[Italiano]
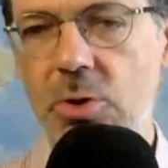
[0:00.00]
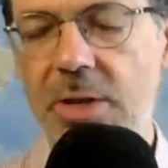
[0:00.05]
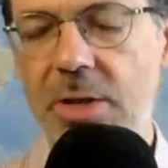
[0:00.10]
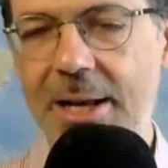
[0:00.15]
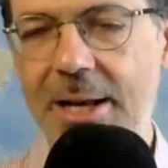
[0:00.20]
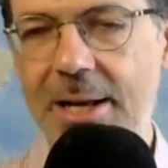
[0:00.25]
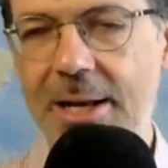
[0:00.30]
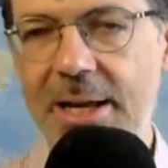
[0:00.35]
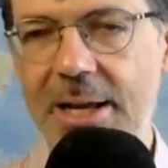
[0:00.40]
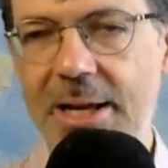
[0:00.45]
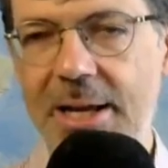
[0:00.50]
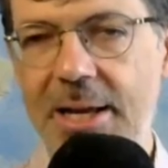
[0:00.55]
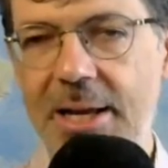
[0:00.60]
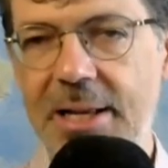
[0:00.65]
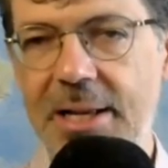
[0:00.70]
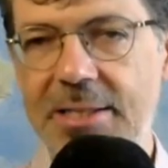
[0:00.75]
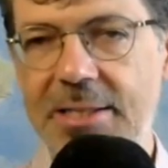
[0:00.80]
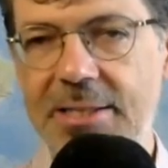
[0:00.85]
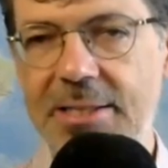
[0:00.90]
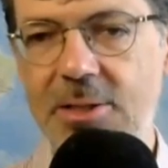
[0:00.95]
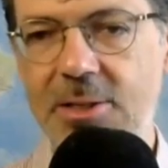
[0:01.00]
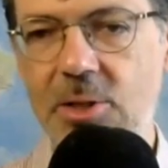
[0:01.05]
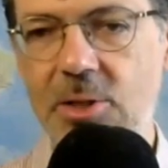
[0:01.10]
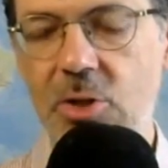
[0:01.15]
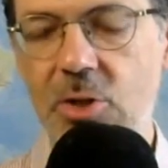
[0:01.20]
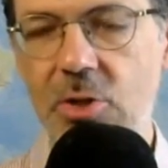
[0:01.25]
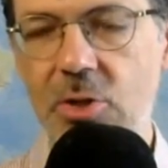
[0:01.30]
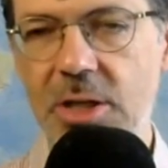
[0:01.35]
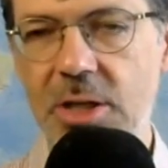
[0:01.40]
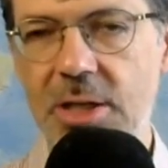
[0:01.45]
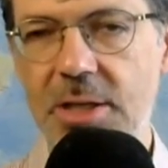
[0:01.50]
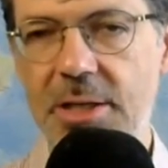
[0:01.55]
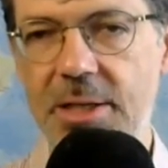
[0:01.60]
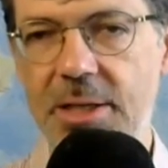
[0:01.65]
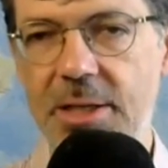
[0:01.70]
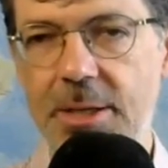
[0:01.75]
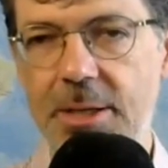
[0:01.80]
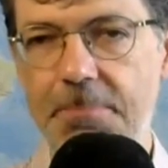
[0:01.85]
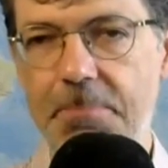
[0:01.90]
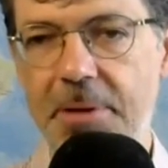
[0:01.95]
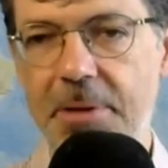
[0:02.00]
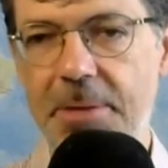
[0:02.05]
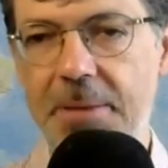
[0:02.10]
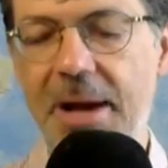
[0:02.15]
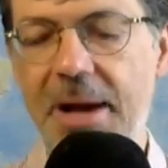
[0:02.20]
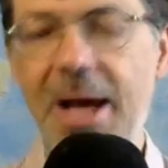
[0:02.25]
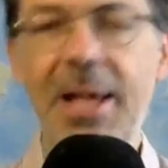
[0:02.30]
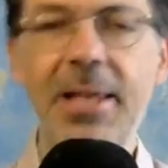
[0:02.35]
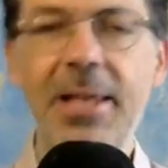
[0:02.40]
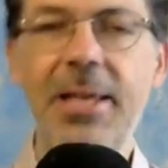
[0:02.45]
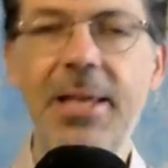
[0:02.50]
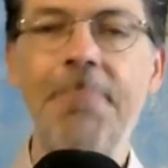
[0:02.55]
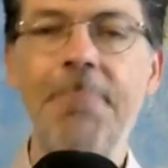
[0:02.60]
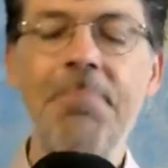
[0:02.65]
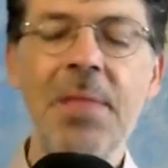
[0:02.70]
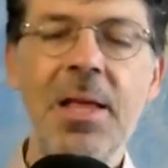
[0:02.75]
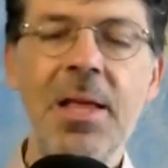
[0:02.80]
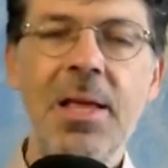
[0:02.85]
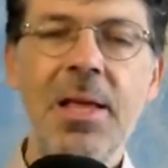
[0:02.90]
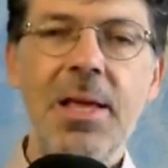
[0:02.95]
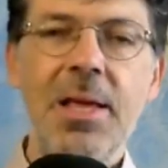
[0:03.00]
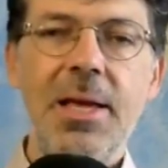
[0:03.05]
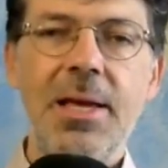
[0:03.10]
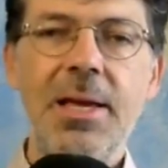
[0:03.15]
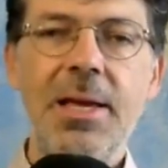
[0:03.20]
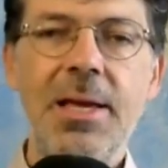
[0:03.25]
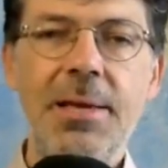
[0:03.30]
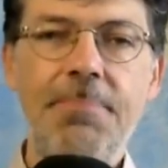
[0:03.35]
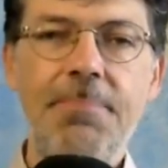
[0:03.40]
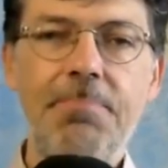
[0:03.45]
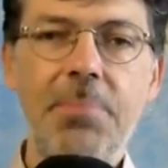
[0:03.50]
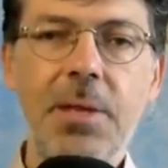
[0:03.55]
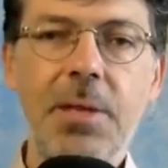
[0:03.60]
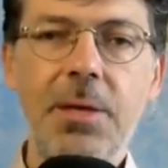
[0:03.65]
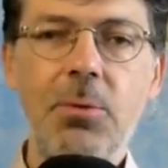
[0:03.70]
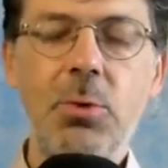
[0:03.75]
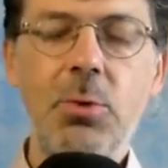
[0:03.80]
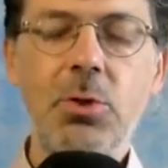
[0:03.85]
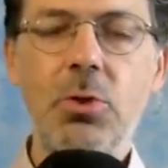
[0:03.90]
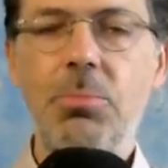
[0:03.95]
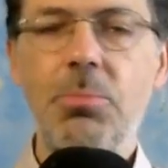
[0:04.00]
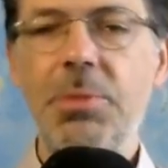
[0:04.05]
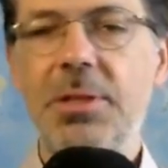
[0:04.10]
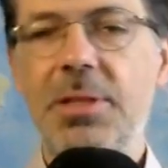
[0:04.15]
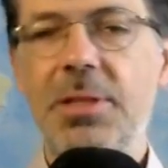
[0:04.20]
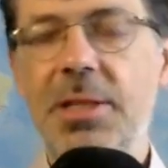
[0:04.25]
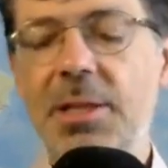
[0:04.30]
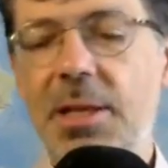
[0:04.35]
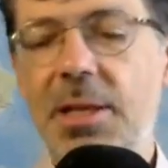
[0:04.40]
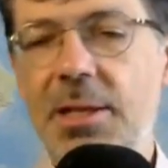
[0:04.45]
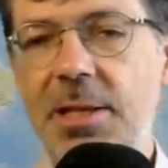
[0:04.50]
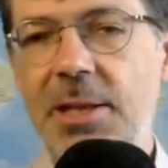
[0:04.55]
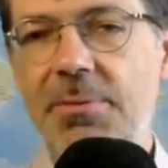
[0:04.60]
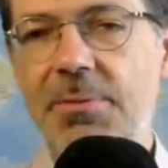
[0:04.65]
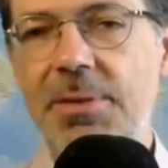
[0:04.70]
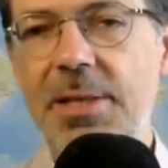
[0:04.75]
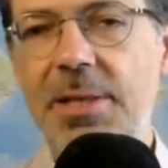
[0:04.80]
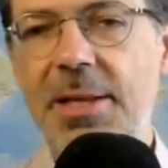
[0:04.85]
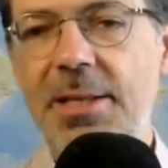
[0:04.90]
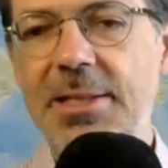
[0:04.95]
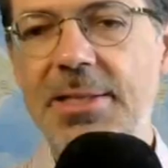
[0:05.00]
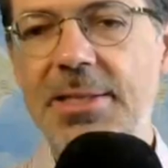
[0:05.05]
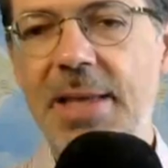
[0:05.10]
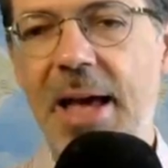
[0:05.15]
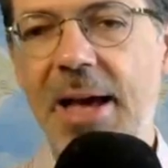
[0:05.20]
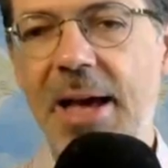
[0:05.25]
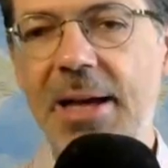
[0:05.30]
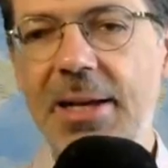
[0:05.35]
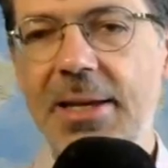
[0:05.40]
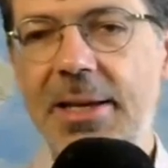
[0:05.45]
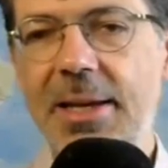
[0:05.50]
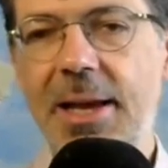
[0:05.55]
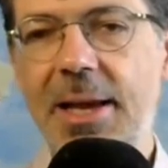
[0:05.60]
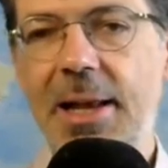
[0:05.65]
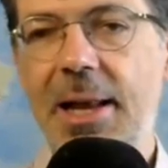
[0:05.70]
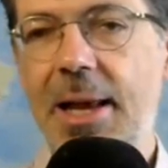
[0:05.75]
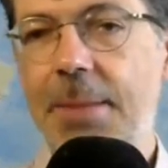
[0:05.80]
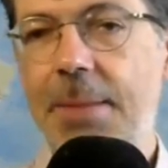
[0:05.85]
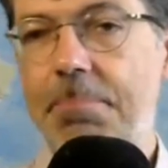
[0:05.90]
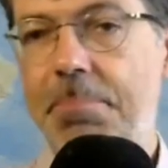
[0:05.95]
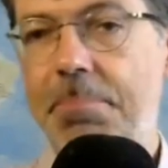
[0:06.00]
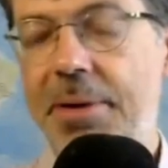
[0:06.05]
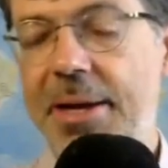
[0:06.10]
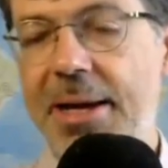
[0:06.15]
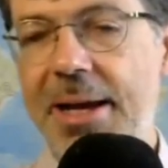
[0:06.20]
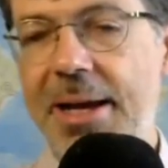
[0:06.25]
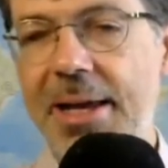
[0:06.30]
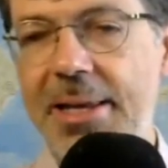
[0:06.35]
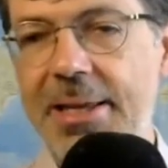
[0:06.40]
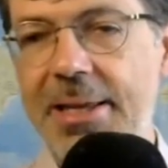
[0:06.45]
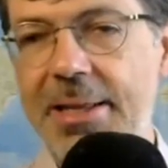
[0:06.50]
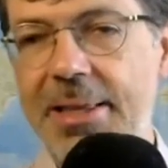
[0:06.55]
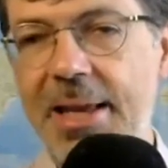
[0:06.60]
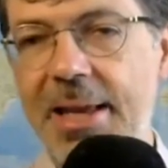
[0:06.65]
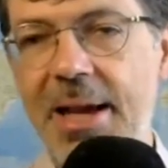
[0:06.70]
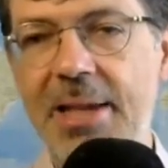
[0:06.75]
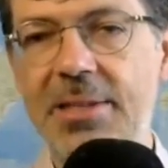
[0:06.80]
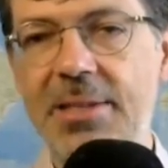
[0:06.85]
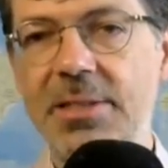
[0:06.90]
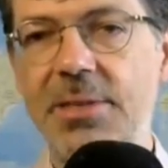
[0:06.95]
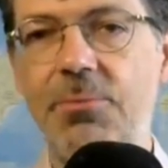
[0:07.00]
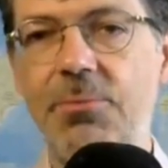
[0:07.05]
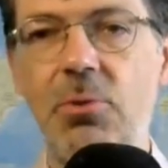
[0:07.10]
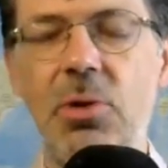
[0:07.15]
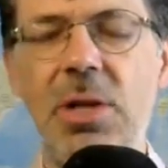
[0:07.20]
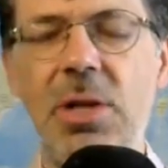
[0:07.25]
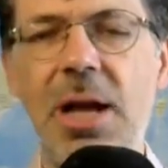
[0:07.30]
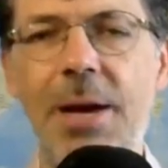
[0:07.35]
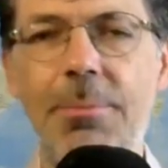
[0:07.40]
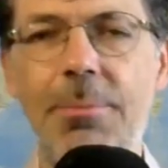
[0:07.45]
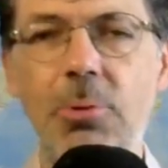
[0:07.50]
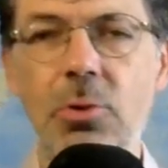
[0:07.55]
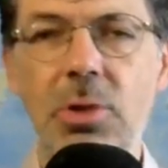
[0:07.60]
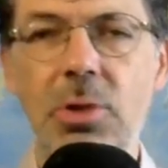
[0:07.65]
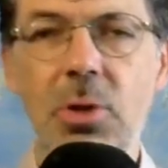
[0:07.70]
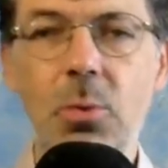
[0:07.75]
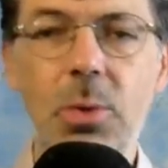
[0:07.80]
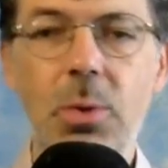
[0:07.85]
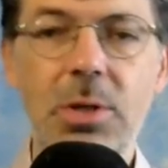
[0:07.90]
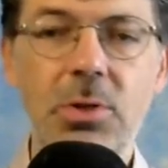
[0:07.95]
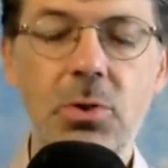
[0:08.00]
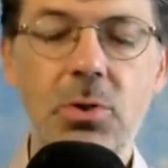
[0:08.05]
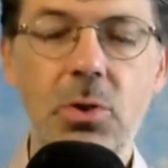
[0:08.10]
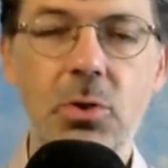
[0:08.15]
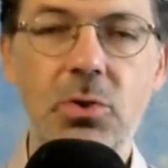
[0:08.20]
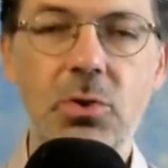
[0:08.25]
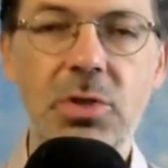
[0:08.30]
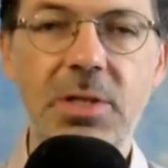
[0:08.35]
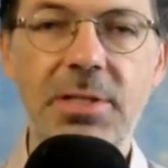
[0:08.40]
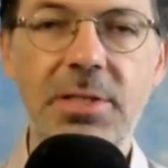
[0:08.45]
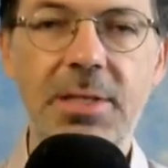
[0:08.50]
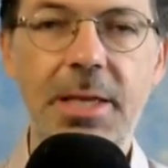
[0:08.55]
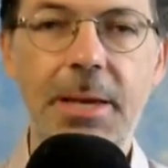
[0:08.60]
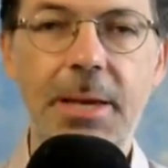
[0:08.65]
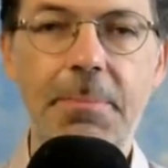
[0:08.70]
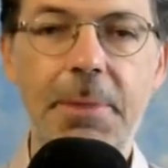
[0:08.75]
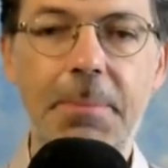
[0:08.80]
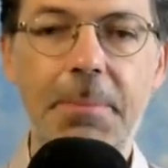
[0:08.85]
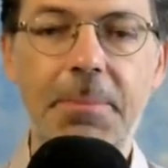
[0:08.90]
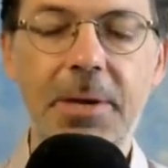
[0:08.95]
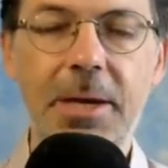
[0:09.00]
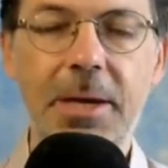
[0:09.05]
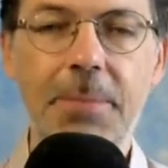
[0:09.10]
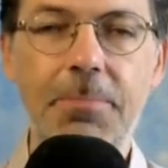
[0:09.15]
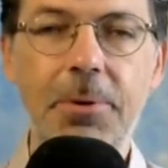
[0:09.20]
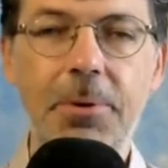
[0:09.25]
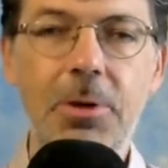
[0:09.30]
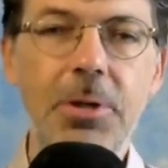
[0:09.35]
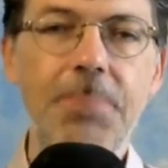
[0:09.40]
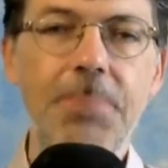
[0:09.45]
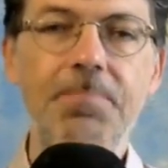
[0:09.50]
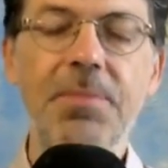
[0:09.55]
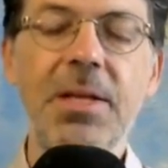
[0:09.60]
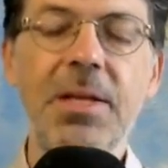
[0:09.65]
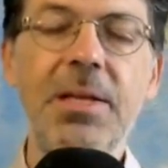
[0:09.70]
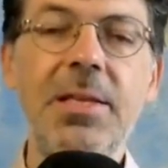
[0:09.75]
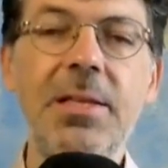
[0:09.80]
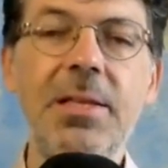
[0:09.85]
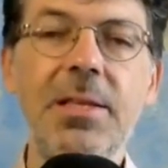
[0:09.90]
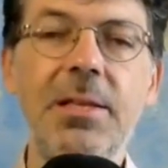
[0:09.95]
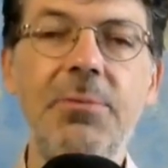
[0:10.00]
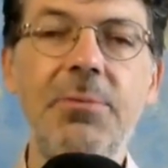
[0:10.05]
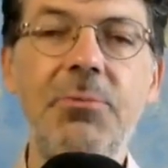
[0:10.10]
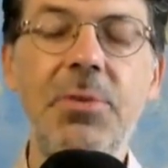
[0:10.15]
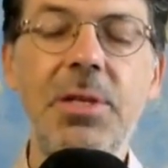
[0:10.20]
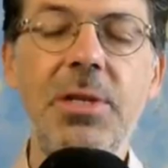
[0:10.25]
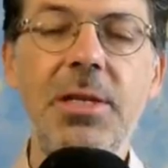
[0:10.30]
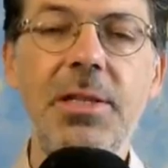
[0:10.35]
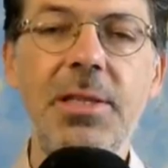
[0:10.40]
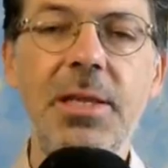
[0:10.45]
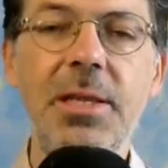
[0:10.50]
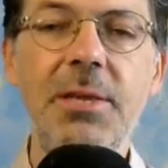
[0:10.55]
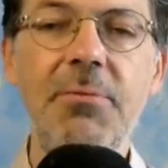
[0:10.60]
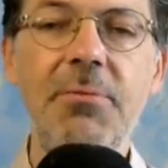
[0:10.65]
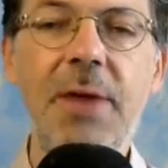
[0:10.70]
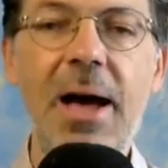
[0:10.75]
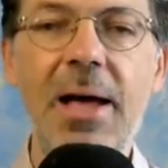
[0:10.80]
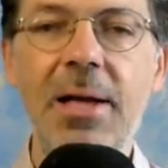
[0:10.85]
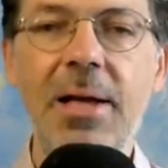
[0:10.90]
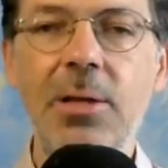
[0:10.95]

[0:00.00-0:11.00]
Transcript: dalle elezioni eh, primarie e questo mette in evidenza anche la precarietà, se vogliamo, di questo sistema, perché poi in definitiva